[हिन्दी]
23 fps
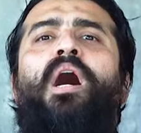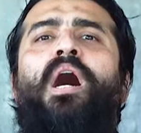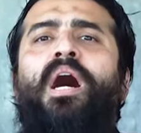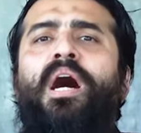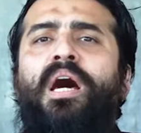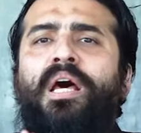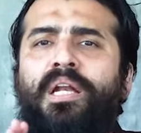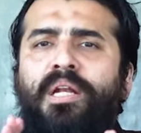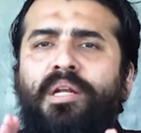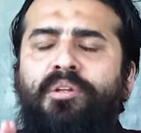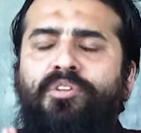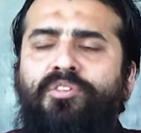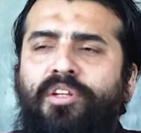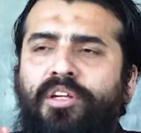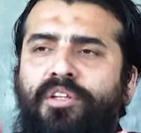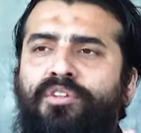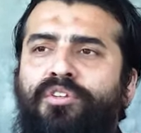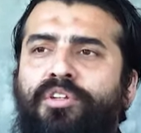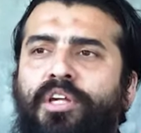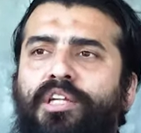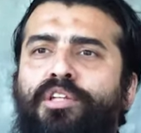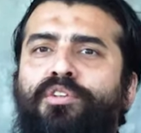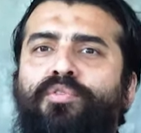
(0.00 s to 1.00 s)
हर
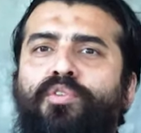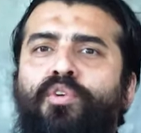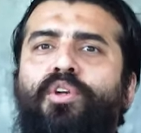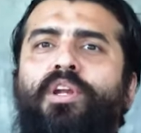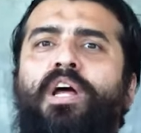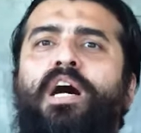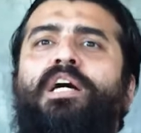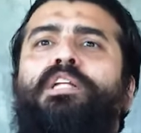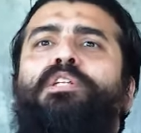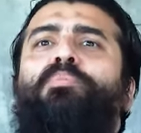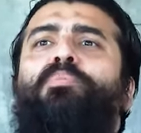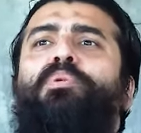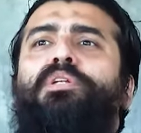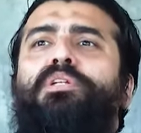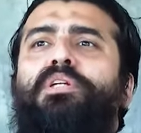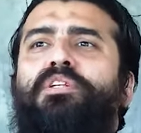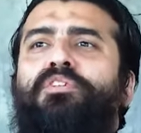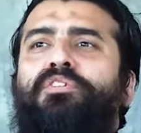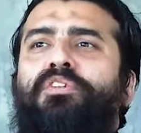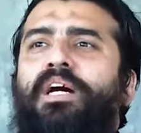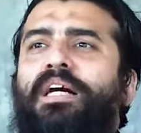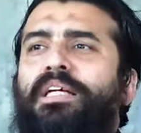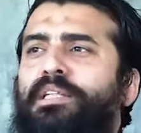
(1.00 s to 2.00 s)
सक्सेसफुल आदमी
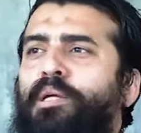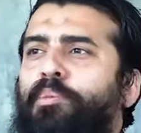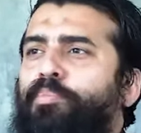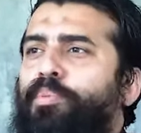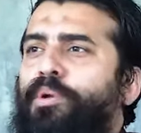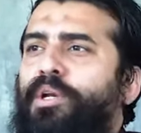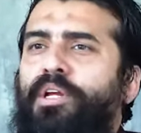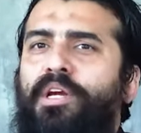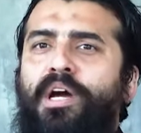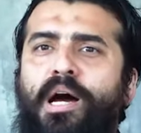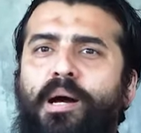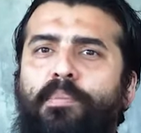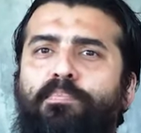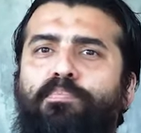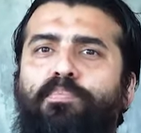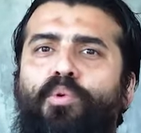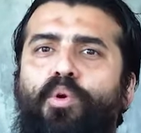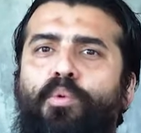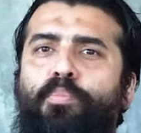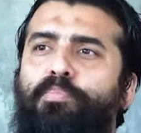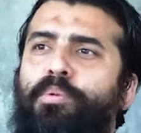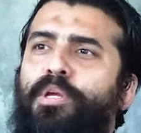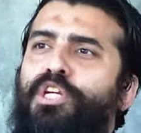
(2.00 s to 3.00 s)
के साथ अपने आप
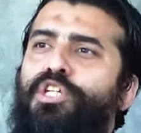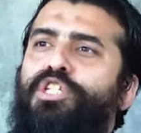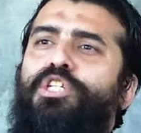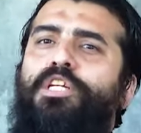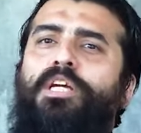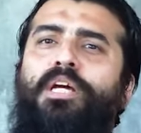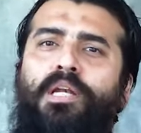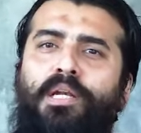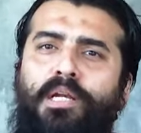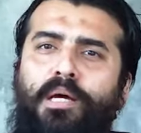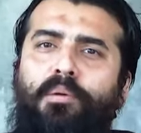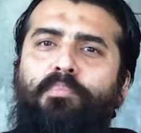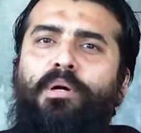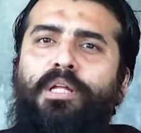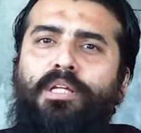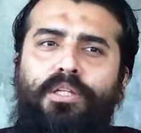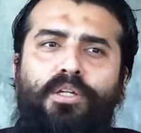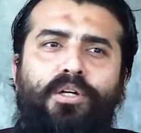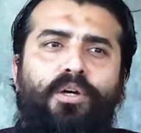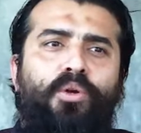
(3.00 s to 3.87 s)
को पेस्ट करना बंद